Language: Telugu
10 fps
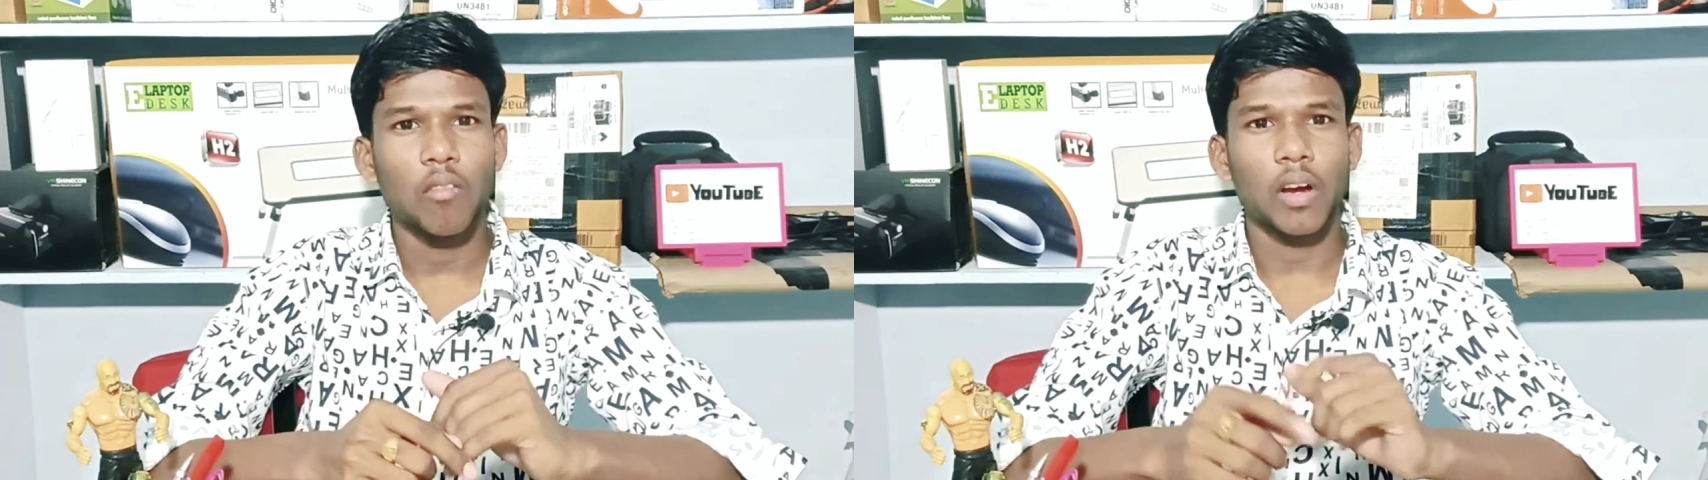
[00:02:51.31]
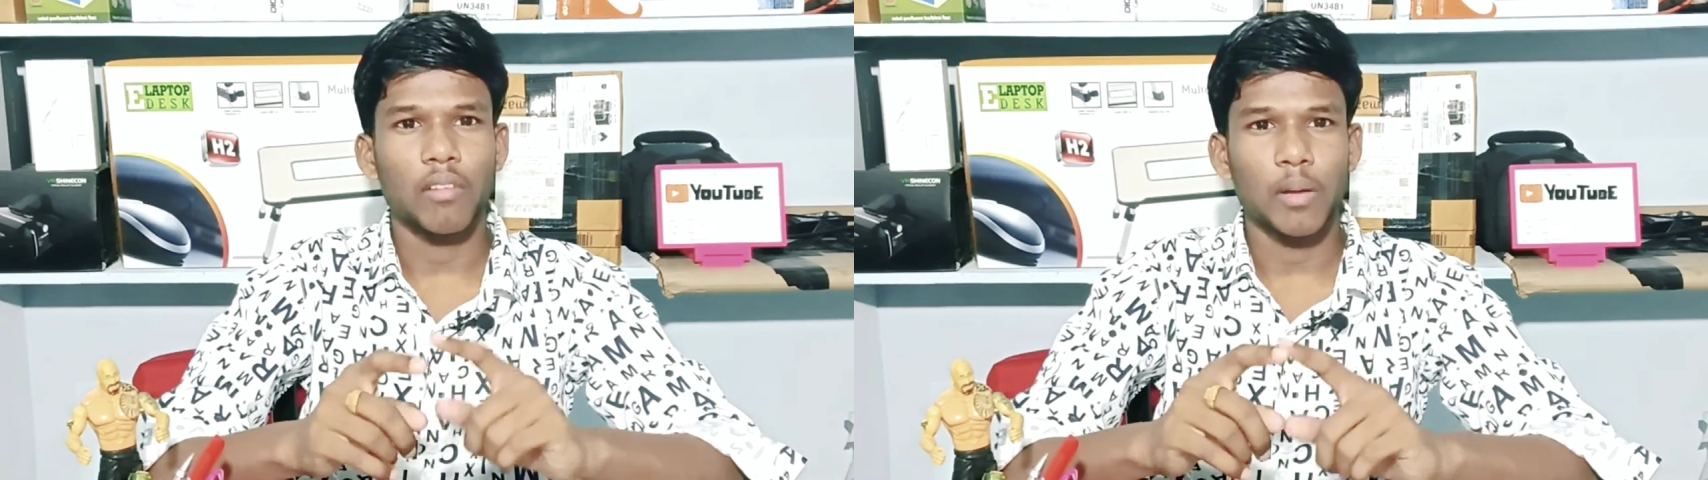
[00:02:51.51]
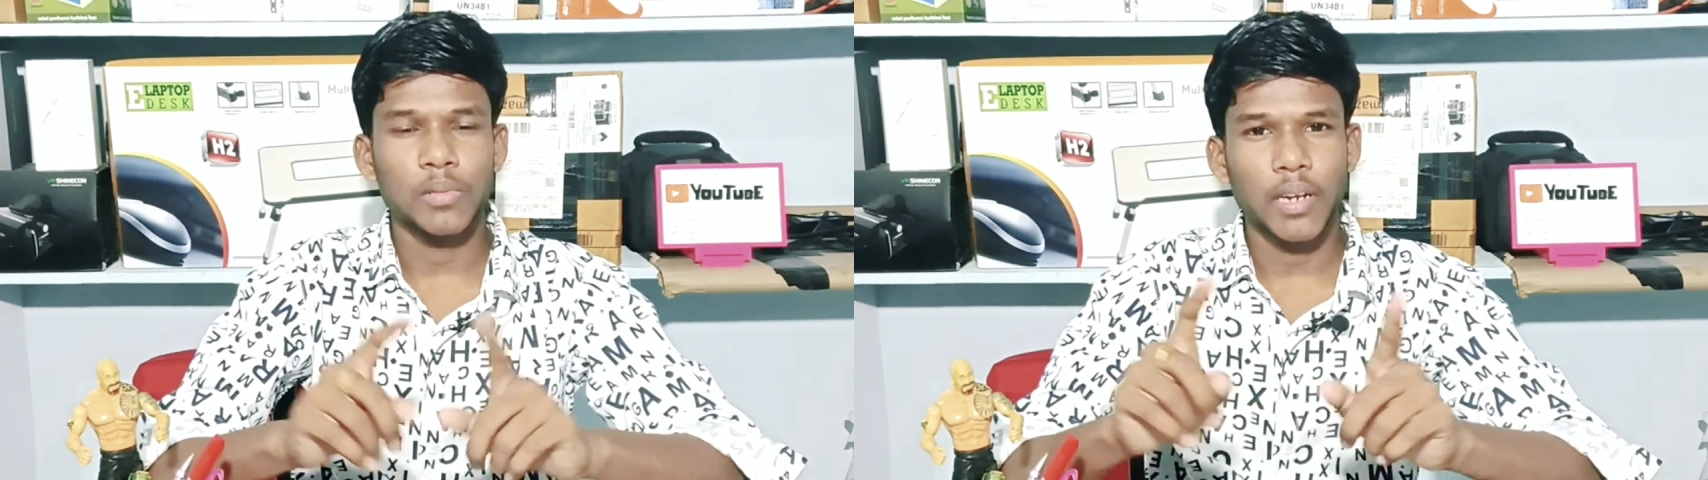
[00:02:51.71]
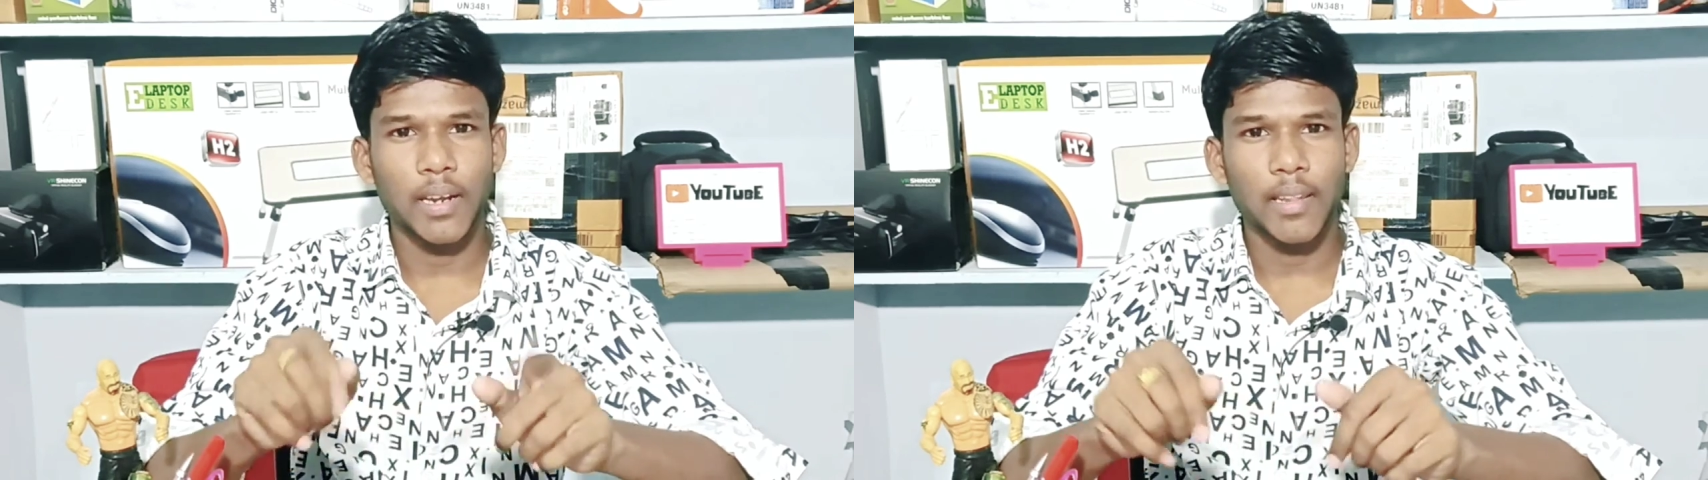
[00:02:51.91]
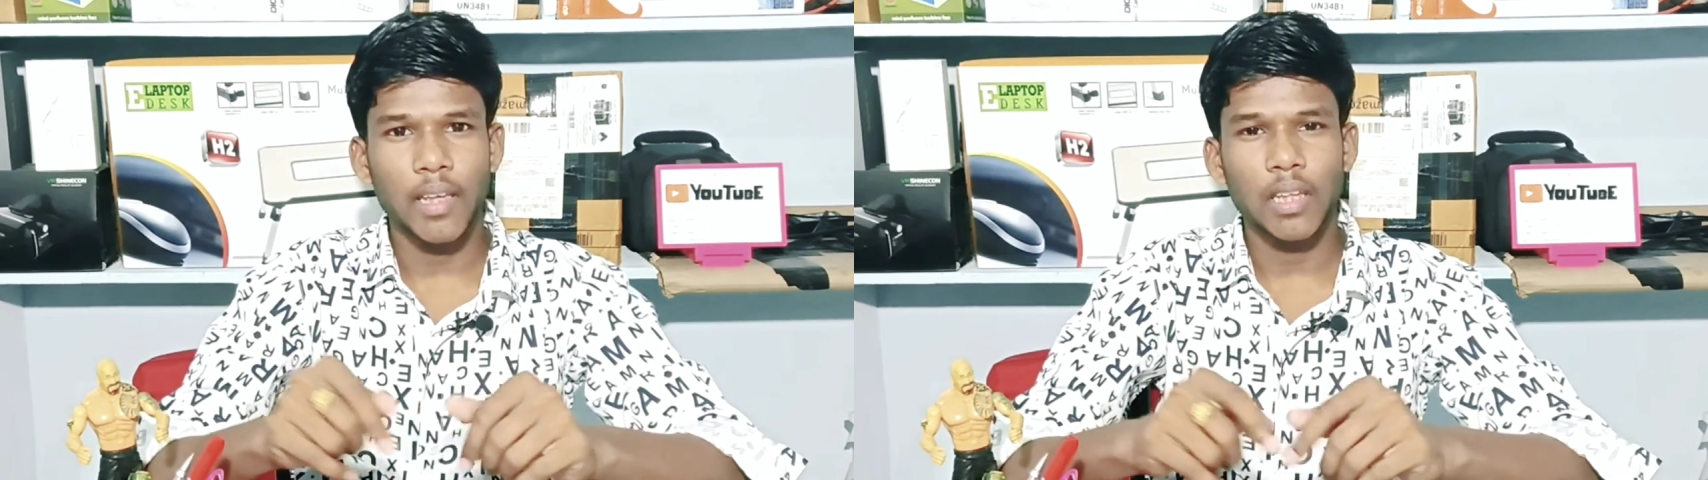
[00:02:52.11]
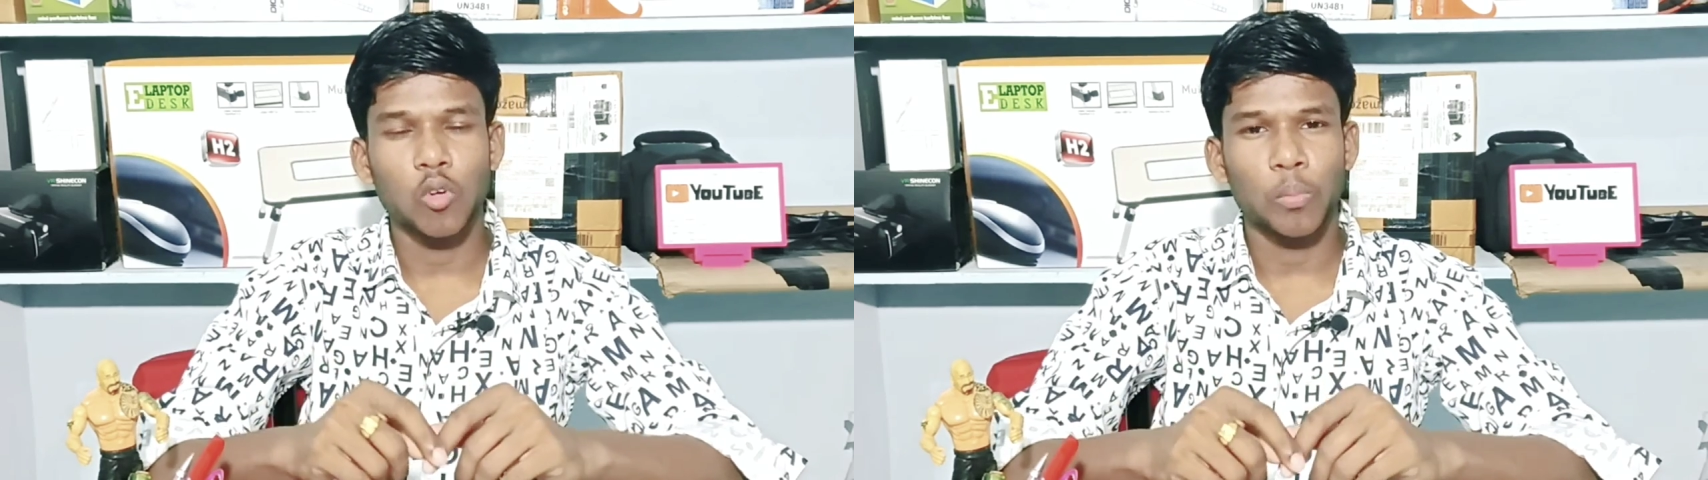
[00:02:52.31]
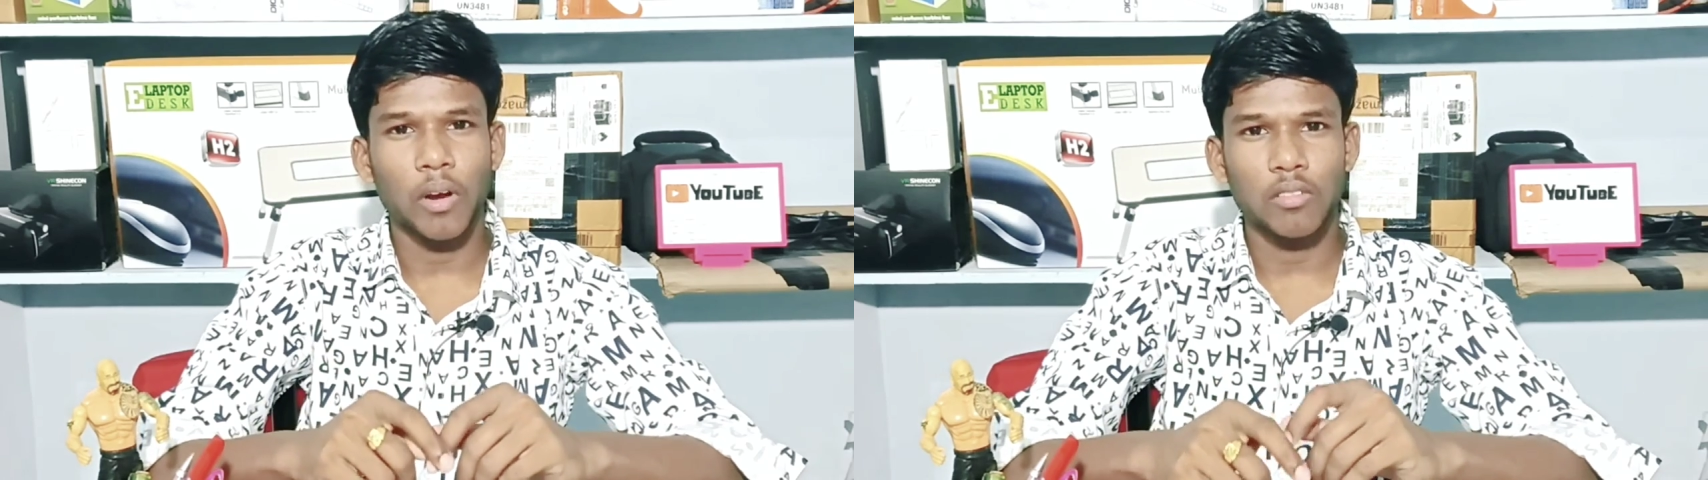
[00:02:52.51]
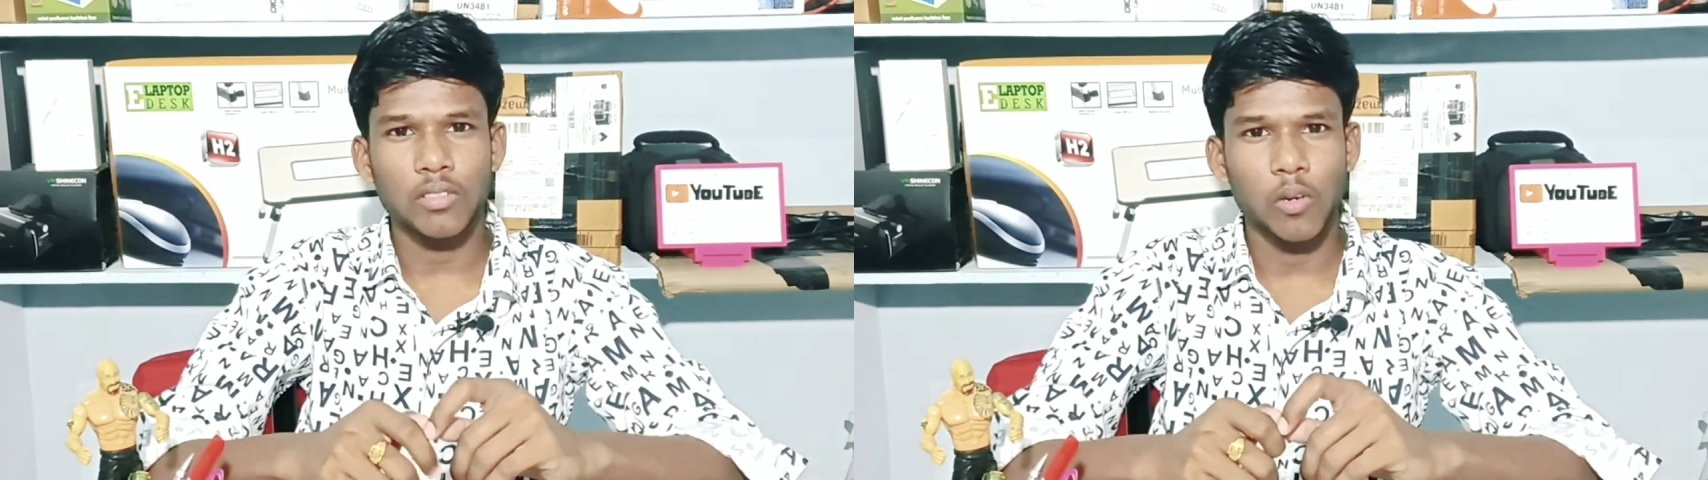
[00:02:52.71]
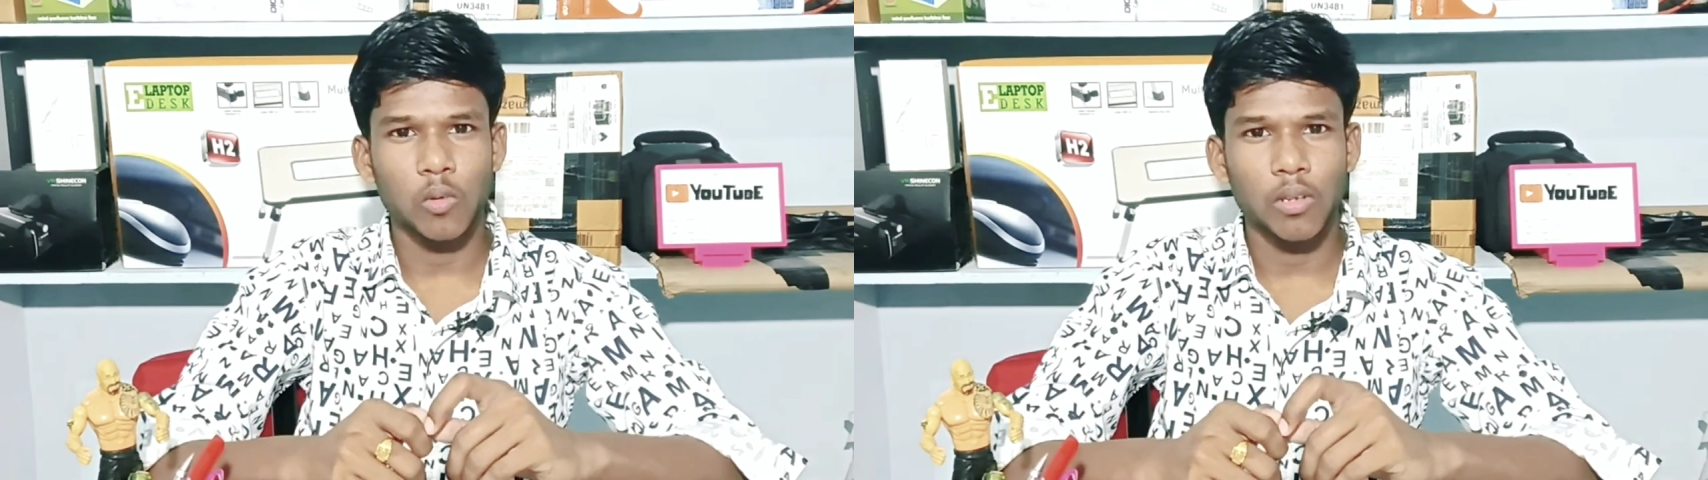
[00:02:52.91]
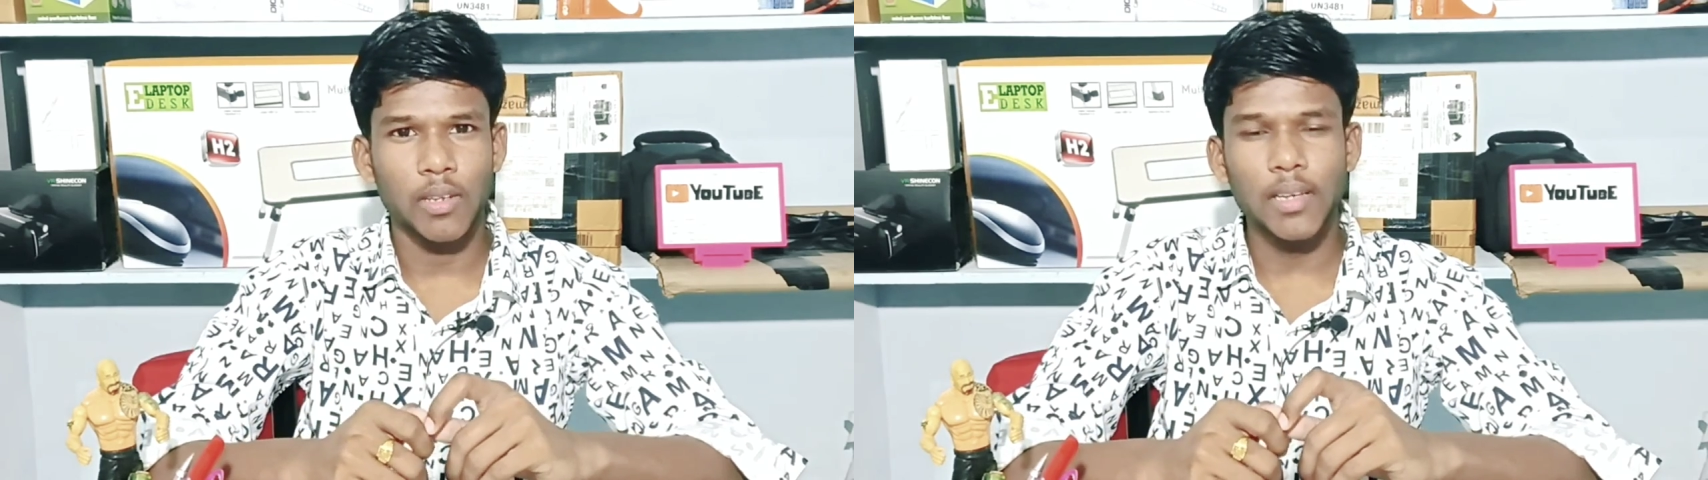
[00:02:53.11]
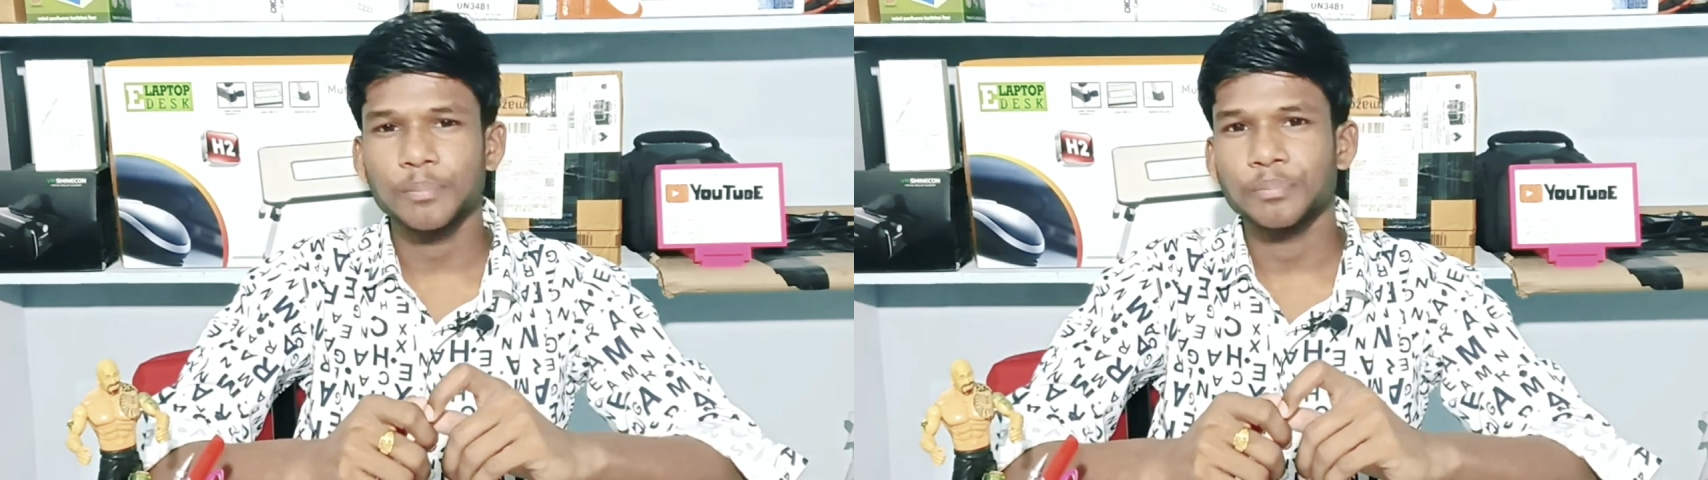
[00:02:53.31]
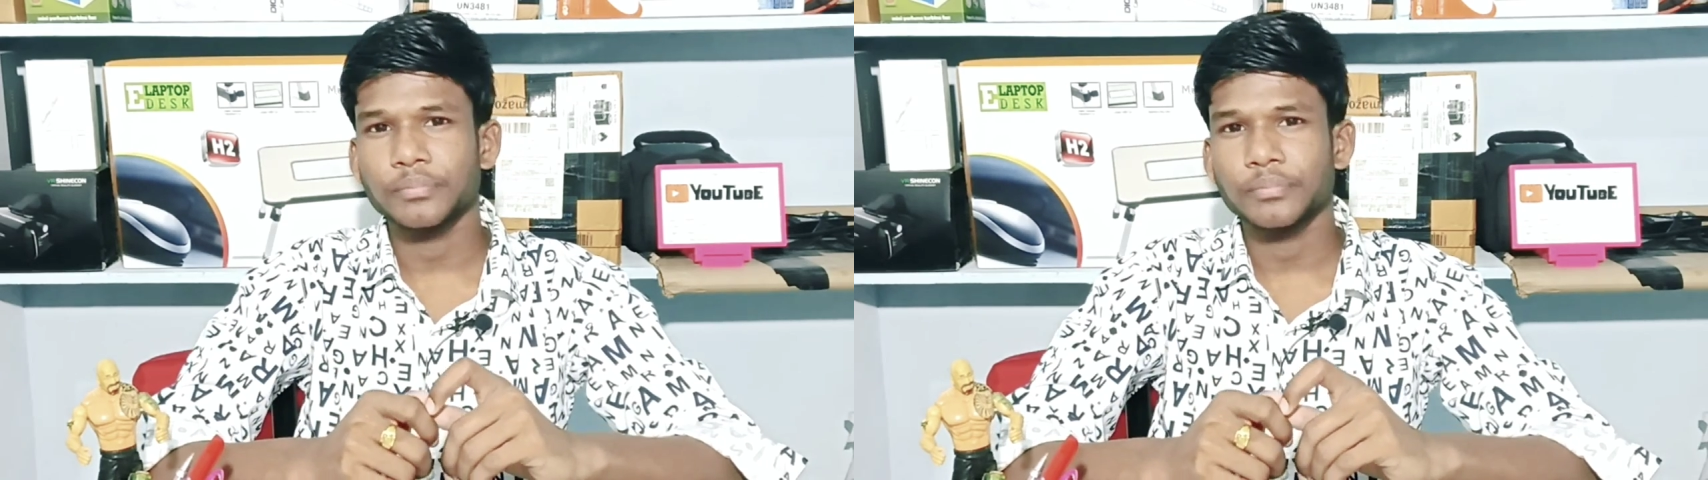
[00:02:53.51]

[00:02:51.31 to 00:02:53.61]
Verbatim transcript: ఒక వెబ్సైట్ అనేది అది ఓపెన్ అవడం జరుగుతుంది